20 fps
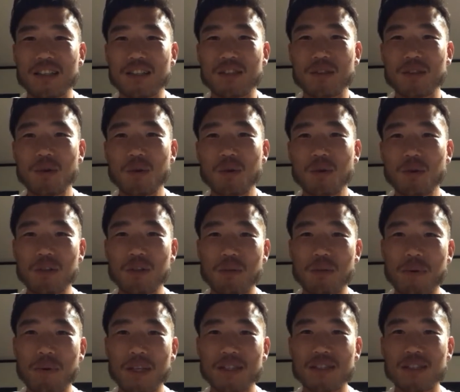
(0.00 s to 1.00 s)
どこに
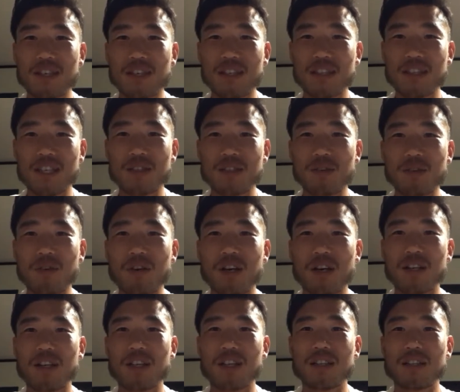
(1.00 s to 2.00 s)
パスが出そうか
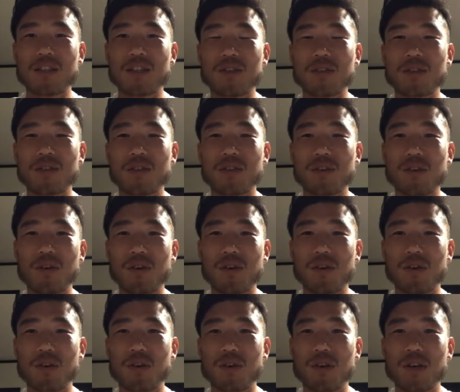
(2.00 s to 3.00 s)
なっていうの
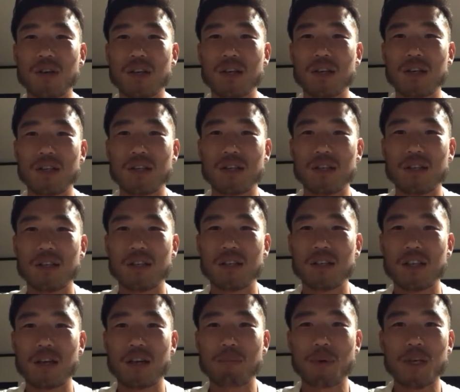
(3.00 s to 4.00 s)
を
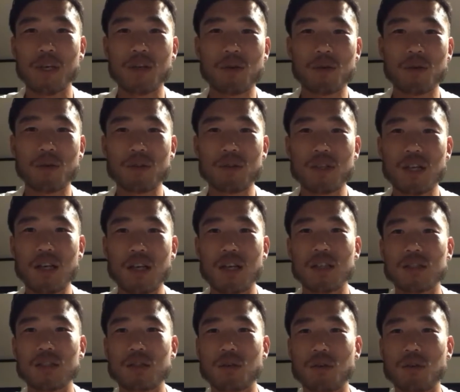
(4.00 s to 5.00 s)
やっぱいろんな
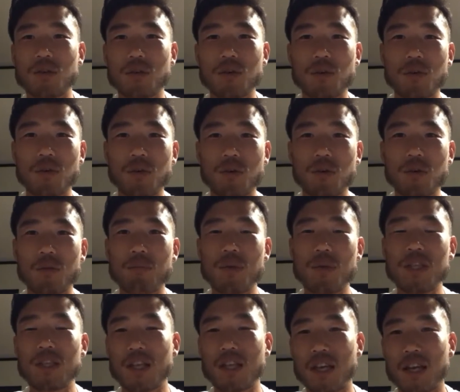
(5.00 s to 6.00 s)
情報を見
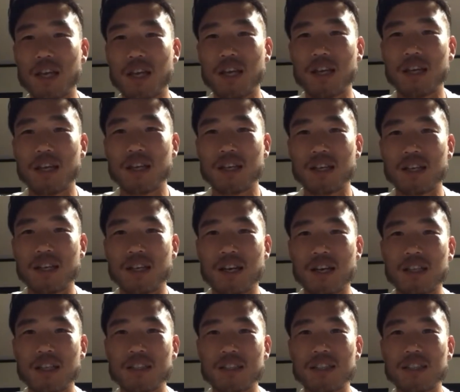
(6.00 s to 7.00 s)
て
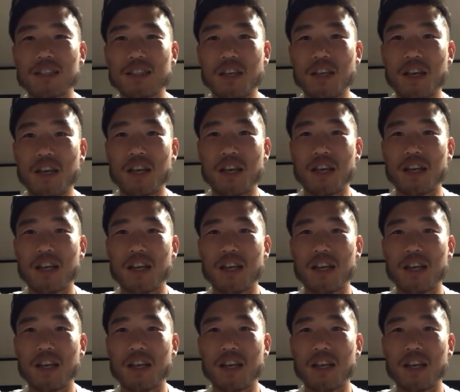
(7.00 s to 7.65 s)
感じて